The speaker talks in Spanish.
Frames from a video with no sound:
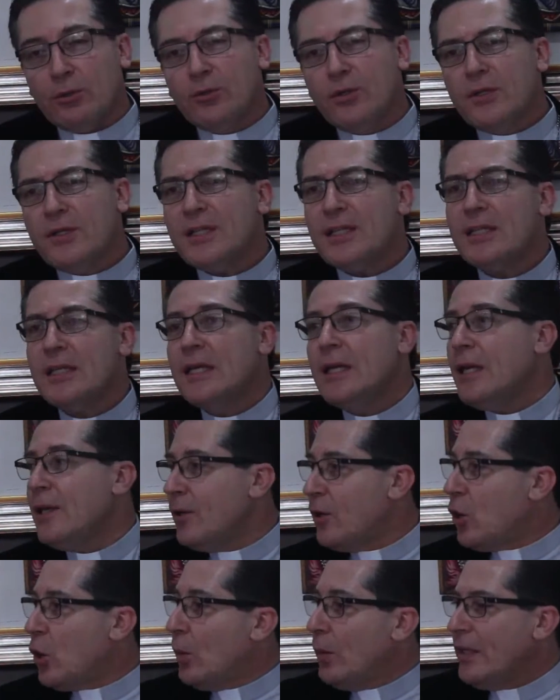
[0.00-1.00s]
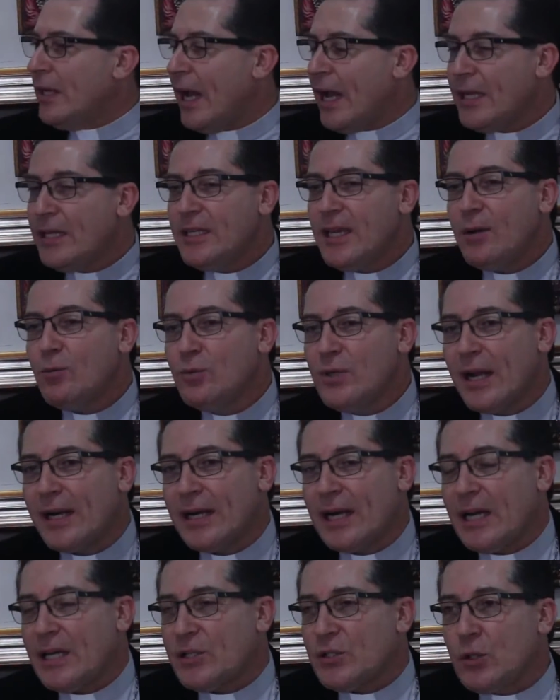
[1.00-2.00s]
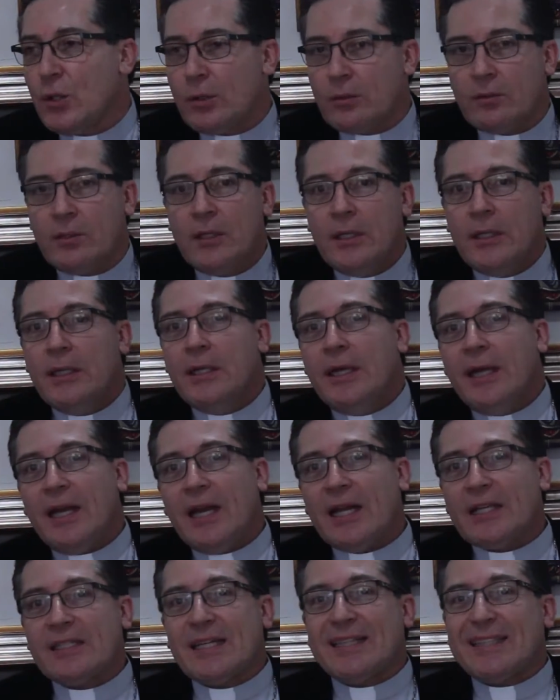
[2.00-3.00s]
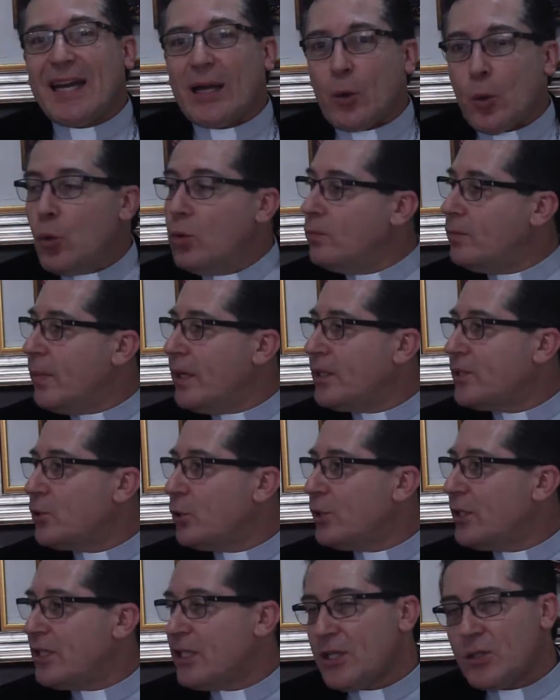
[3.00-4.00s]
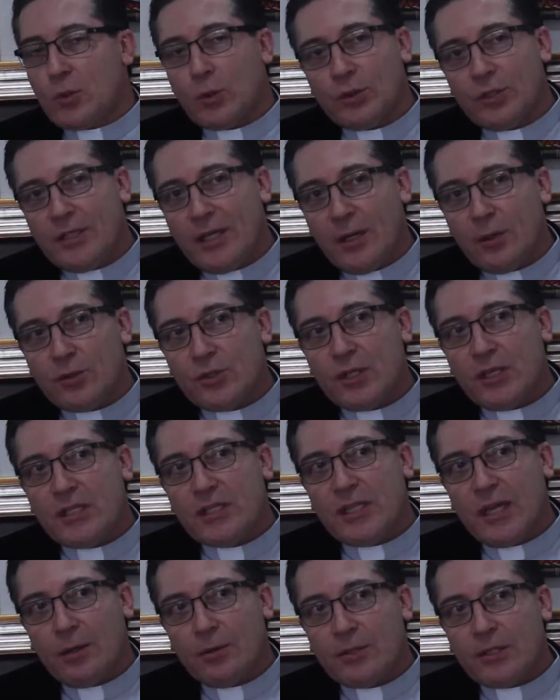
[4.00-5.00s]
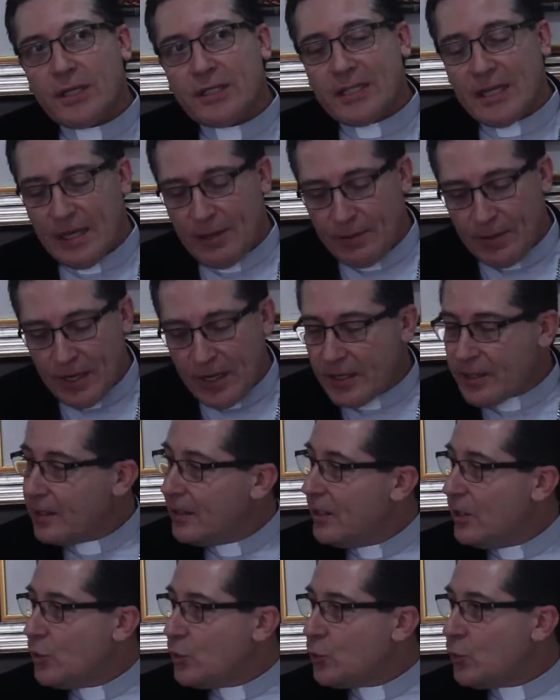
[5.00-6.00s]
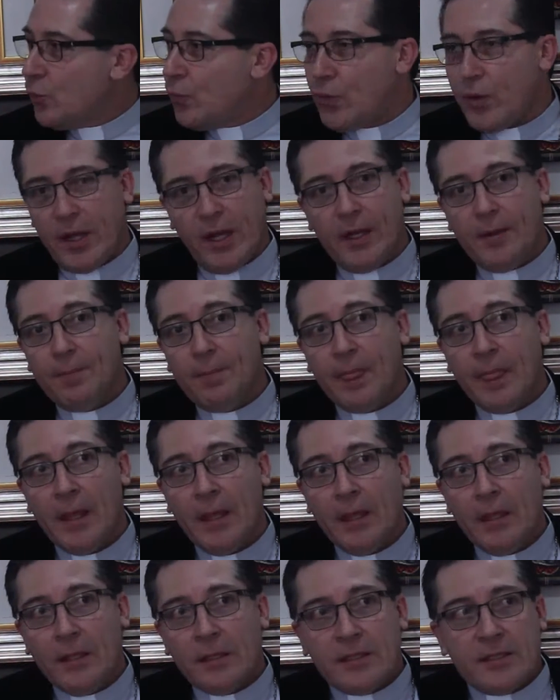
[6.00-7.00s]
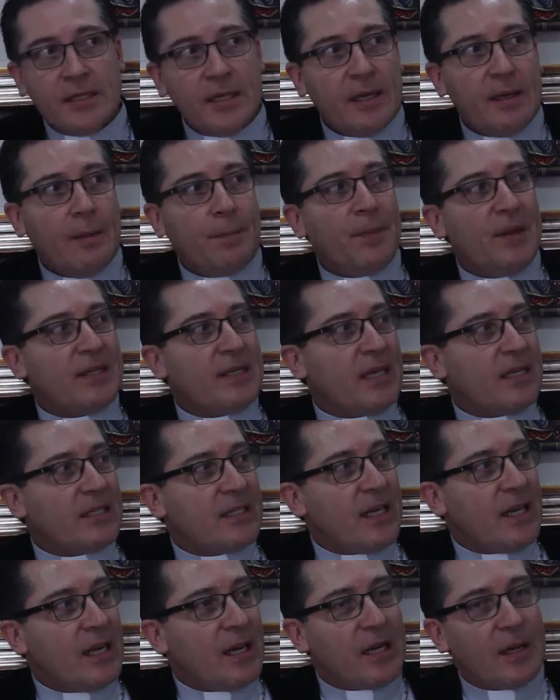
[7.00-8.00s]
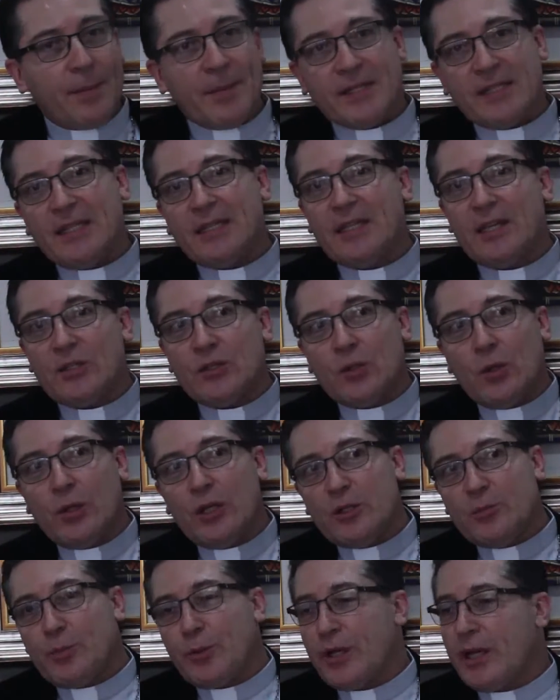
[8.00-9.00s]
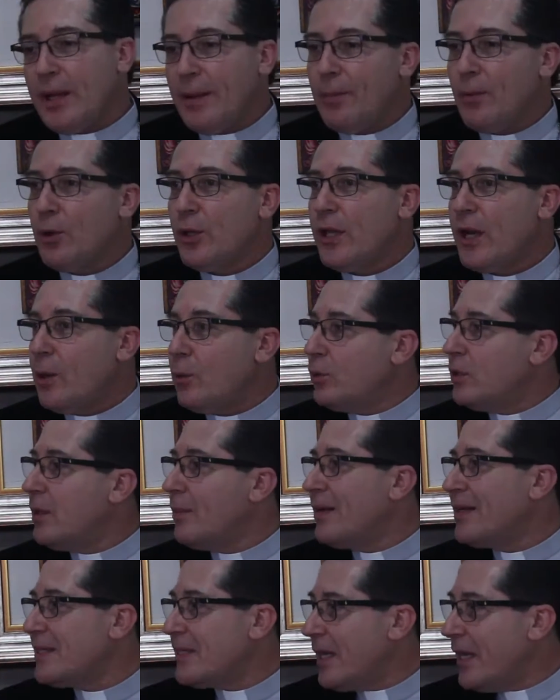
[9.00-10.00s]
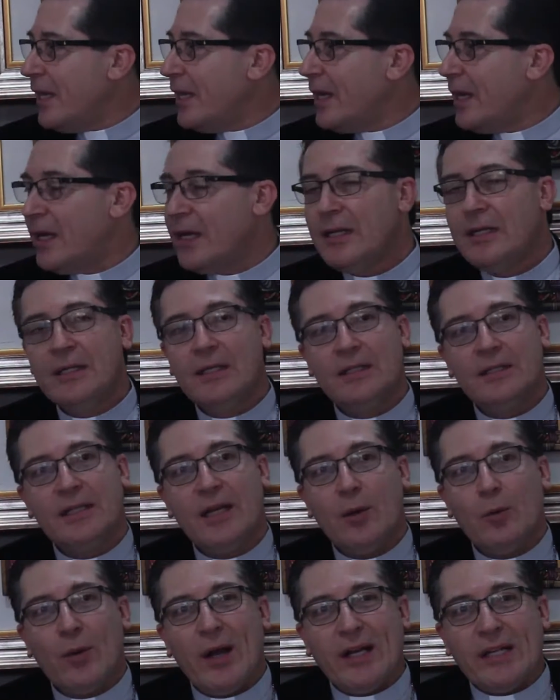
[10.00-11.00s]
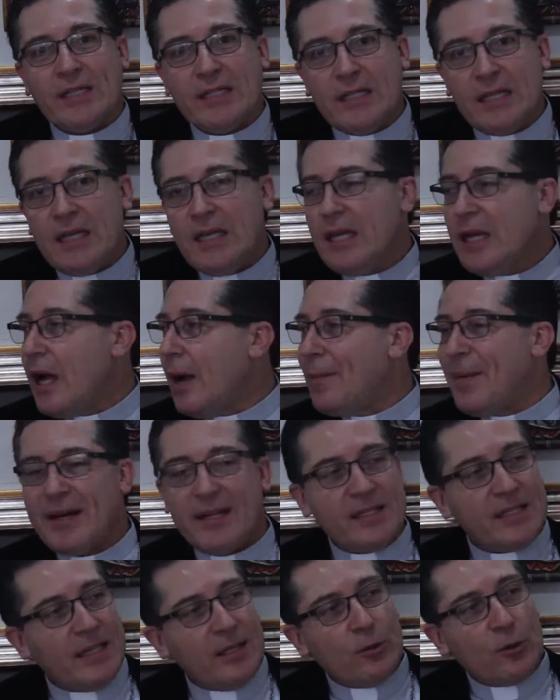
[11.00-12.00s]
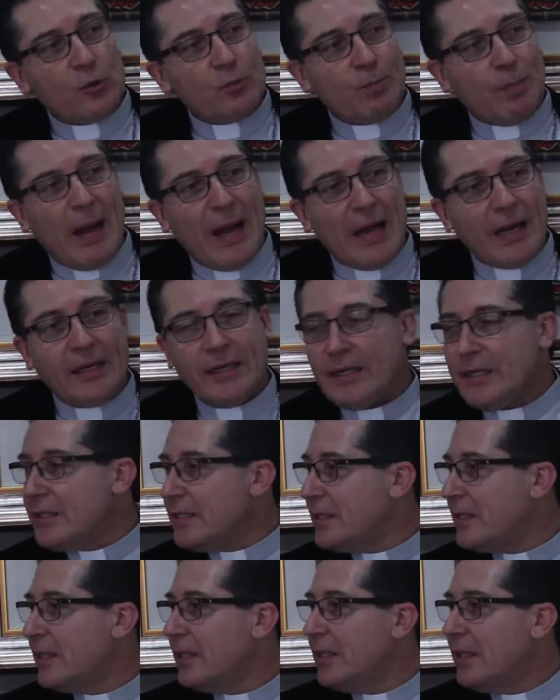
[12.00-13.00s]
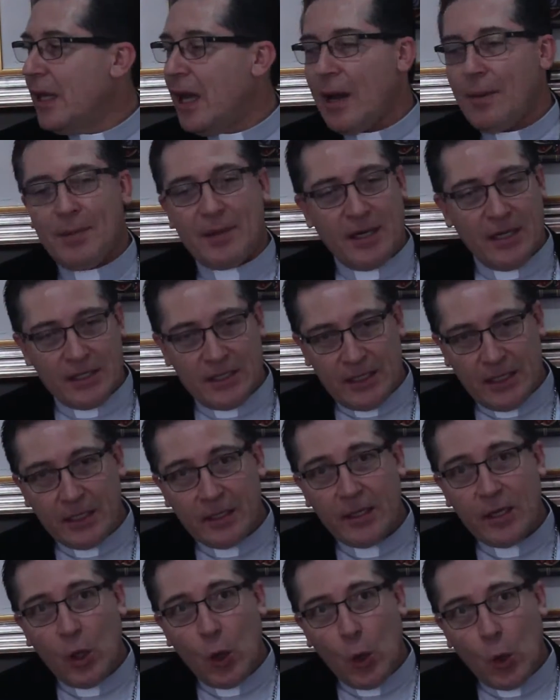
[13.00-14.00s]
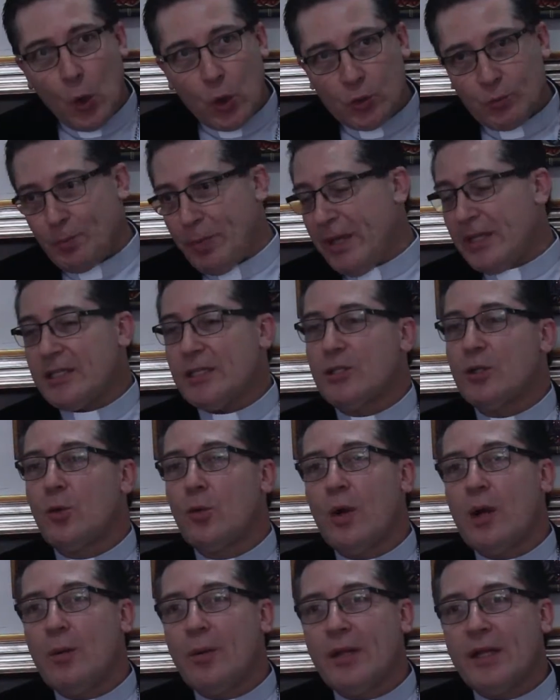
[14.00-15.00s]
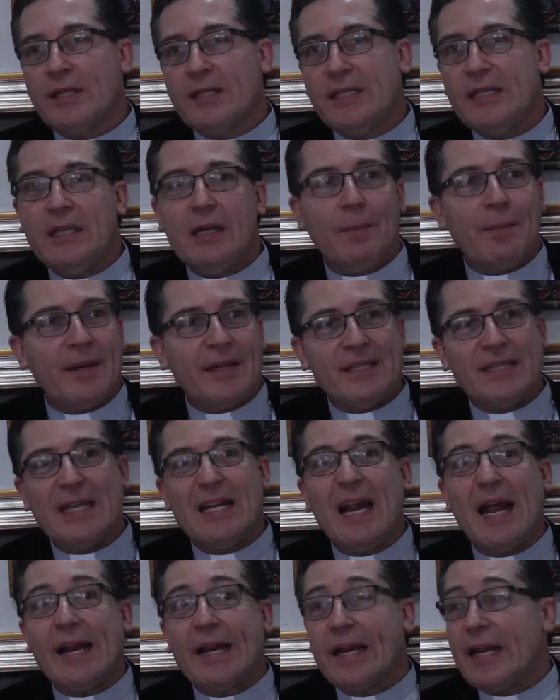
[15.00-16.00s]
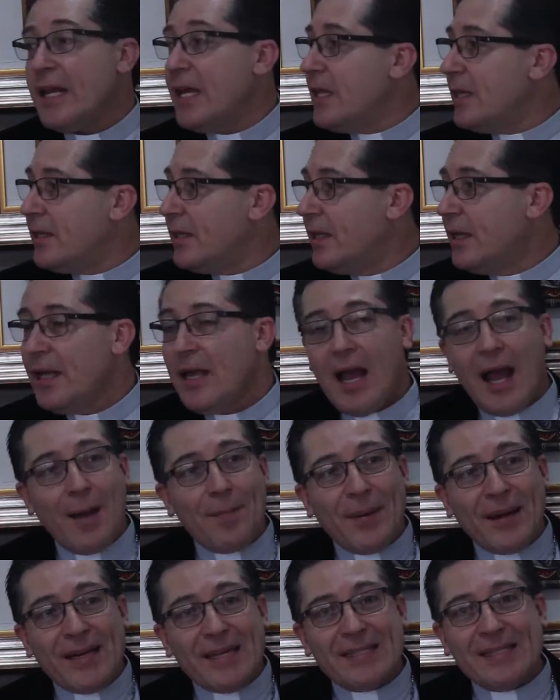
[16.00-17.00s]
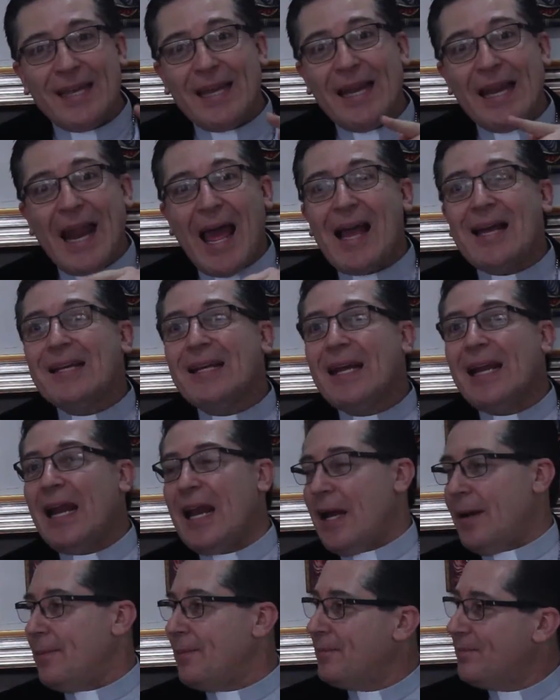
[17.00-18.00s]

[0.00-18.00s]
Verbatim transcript: Entonces, hay ya una relación en las catacumbas donde se escondían los cristianos a celebrar su fe, se empiezan a hacer representaciones, por ejemplo, de la última cena, de la Eucaristía, aparecen los panes, aparecen los peces, lo vuelvo a decir, aparece la red, aparece el ancla,